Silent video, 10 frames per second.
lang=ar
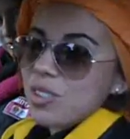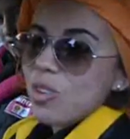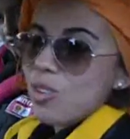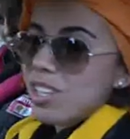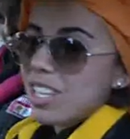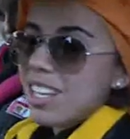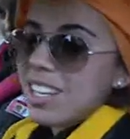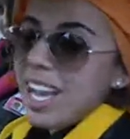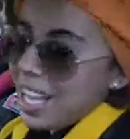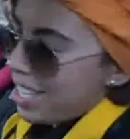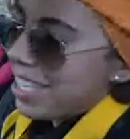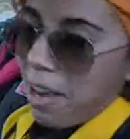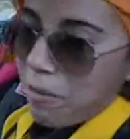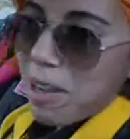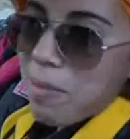دونك آه،
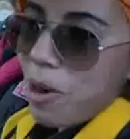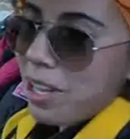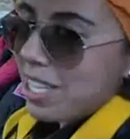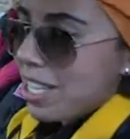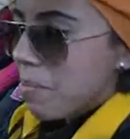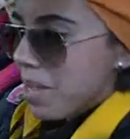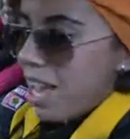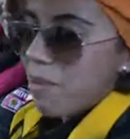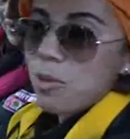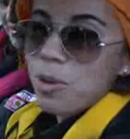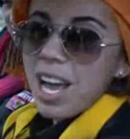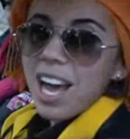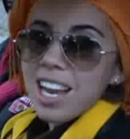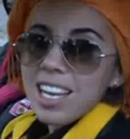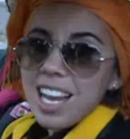عيينا فريمون عيينا مي الحمد
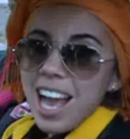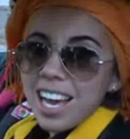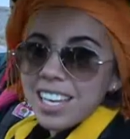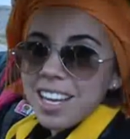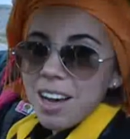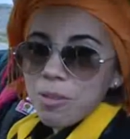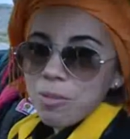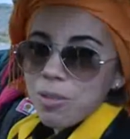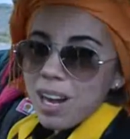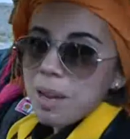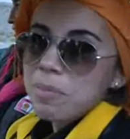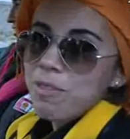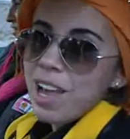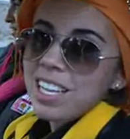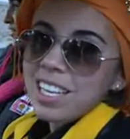لله رانا لحقنا وانا
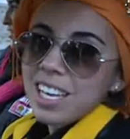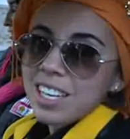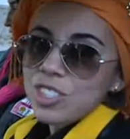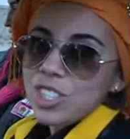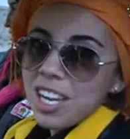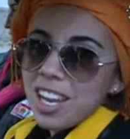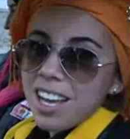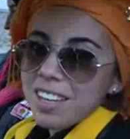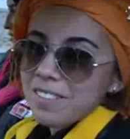متفائلين خير ان شاء الله